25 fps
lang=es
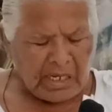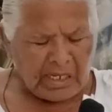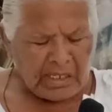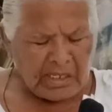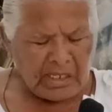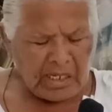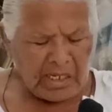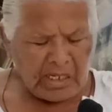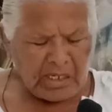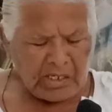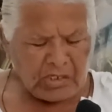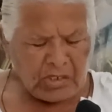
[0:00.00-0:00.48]

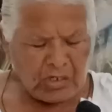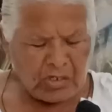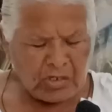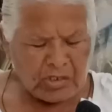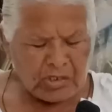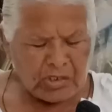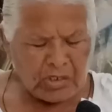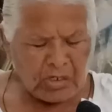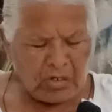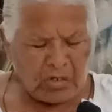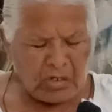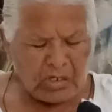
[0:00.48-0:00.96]

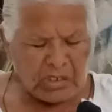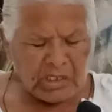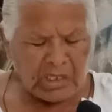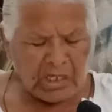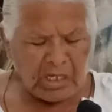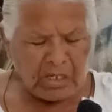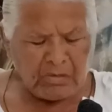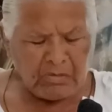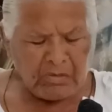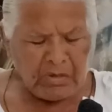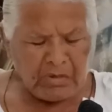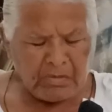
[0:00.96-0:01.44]
Dichos los
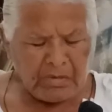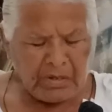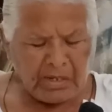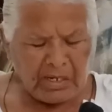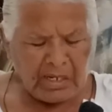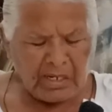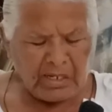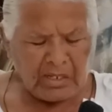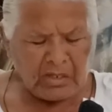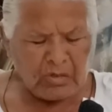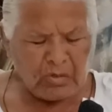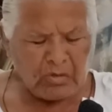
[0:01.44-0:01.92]
que viven
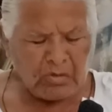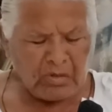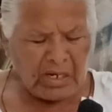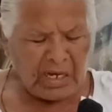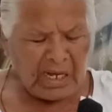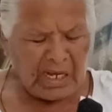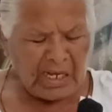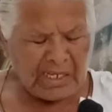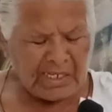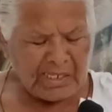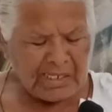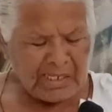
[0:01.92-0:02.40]
en tu
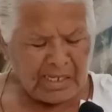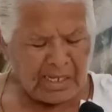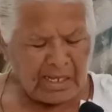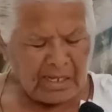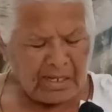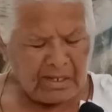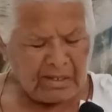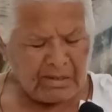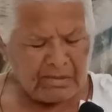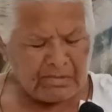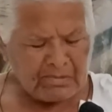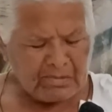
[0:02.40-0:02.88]

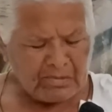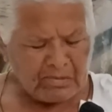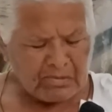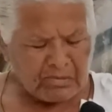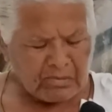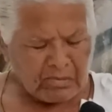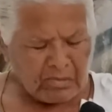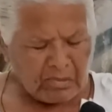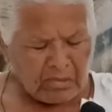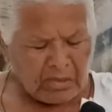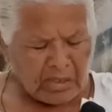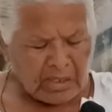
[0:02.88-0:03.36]
casa,
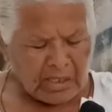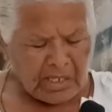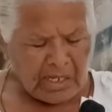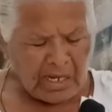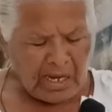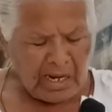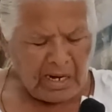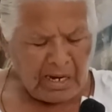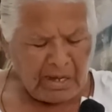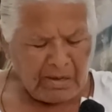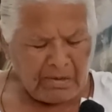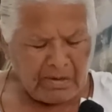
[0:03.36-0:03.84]
te
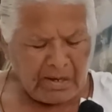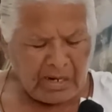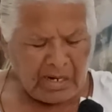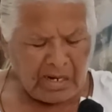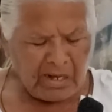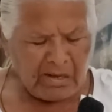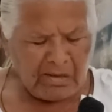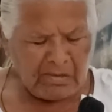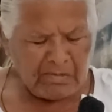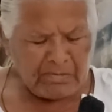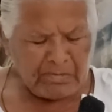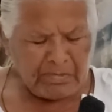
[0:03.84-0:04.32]

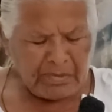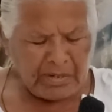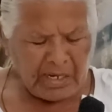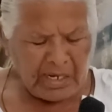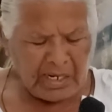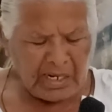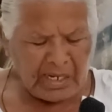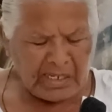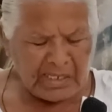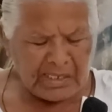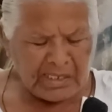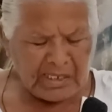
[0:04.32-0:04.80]
alabarán
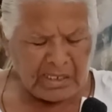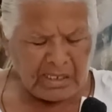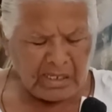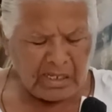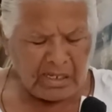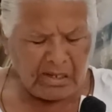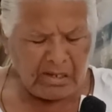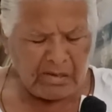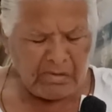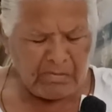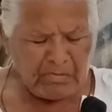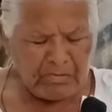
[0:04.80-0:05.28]
para
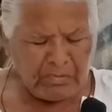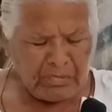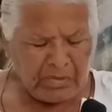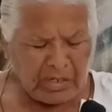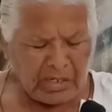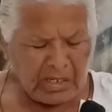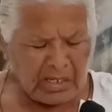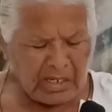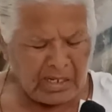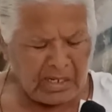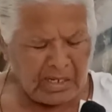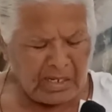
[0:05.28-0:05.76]

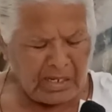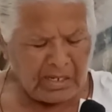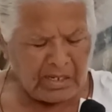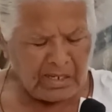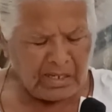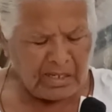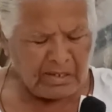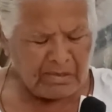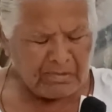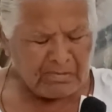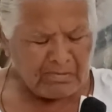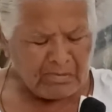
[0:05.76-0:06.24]

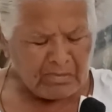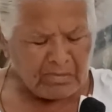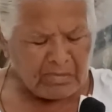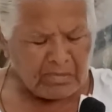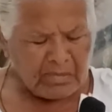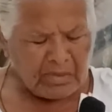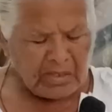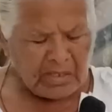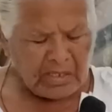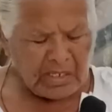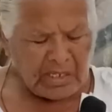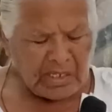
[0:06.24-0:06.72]
siempre.
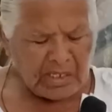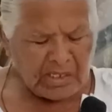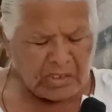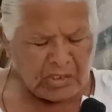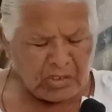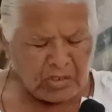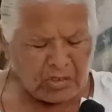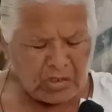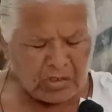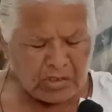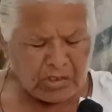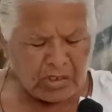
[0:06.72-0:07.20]

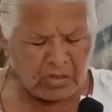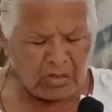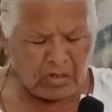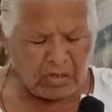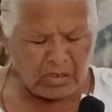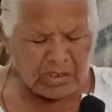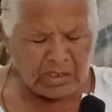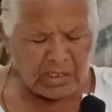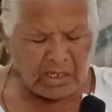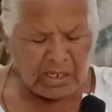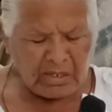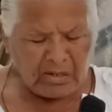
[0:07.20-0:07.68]
Dichosos
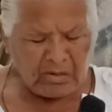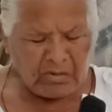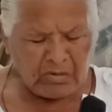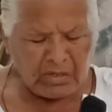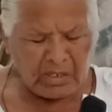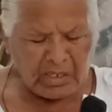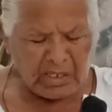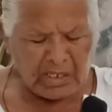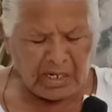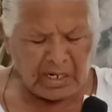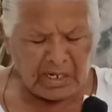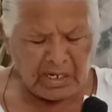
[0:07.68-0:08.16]
los que
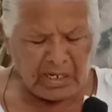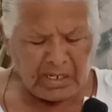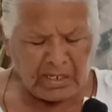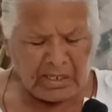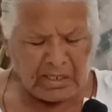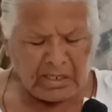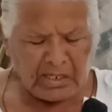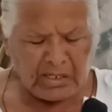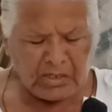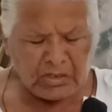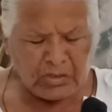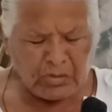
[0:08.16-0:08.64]
encuentran
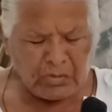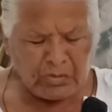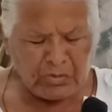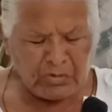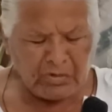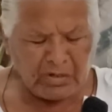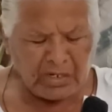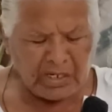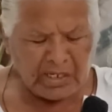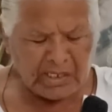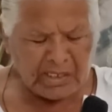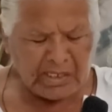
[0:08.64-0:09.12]
en ti su
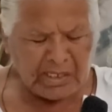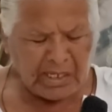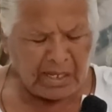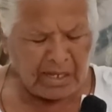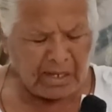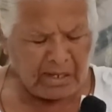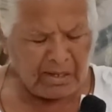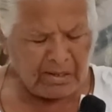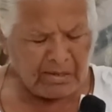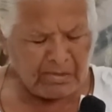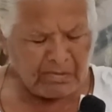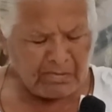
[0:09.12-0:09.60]

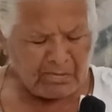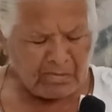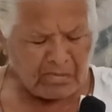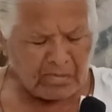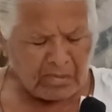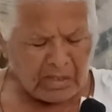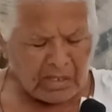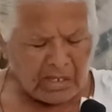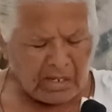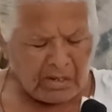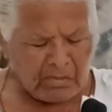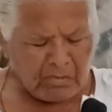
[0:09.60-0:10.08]
fuerza,
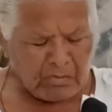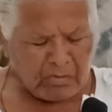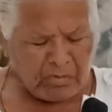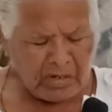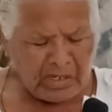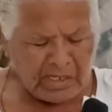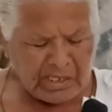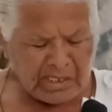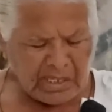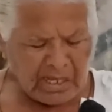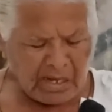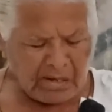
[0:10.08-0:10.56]

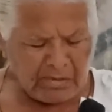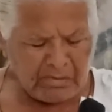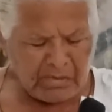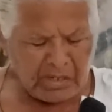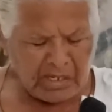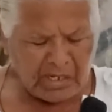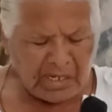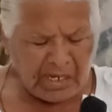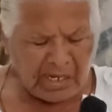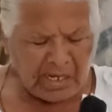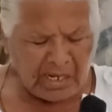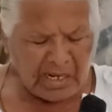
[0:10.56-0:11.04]
pues
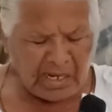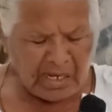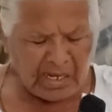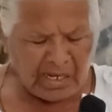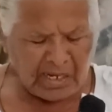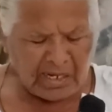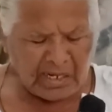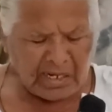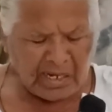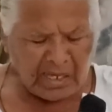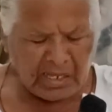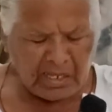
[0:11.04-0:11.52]

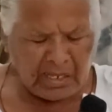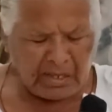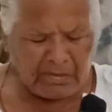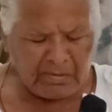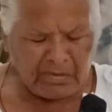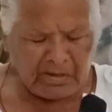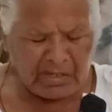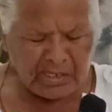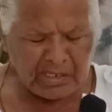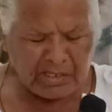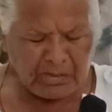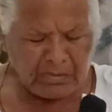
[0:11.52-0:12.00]
caminarán cada
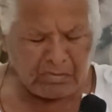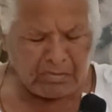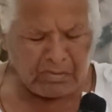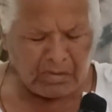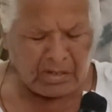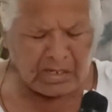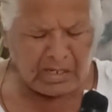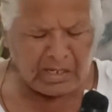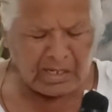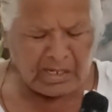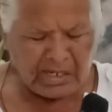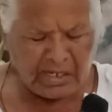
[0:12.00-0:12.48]
vez
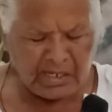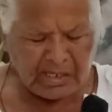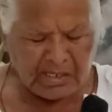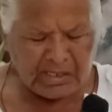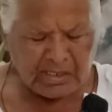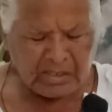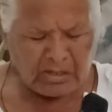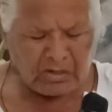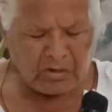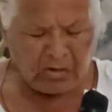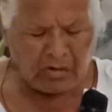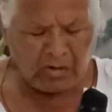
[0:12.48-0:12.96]

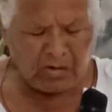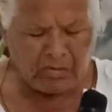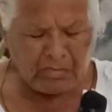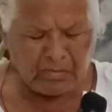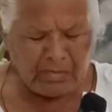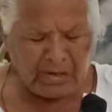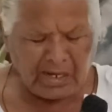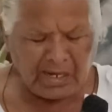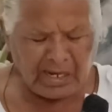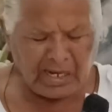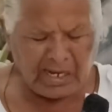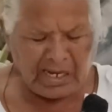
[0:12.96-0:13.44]
más con
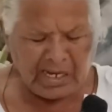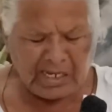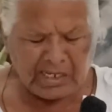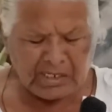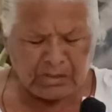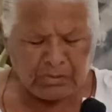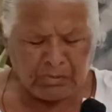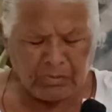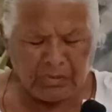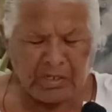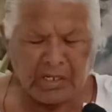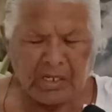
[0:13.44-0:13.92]

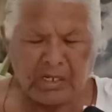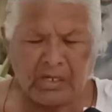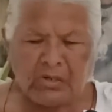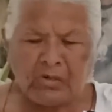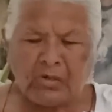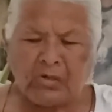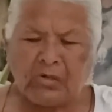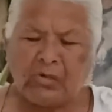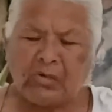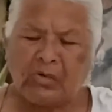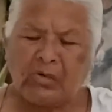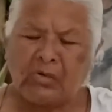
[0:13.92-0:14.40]
más
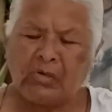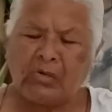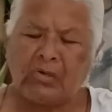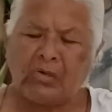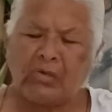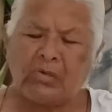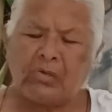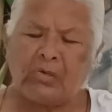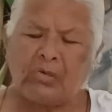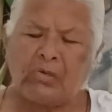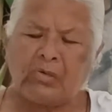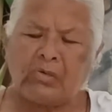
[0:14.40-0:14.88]

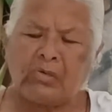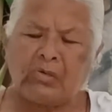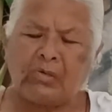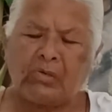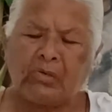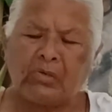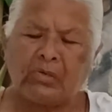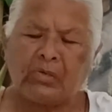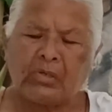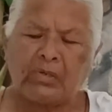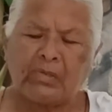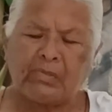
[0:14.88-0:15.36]

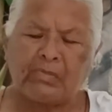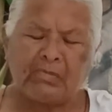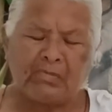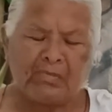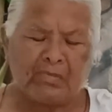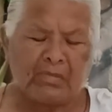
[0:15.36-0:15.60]
vigor.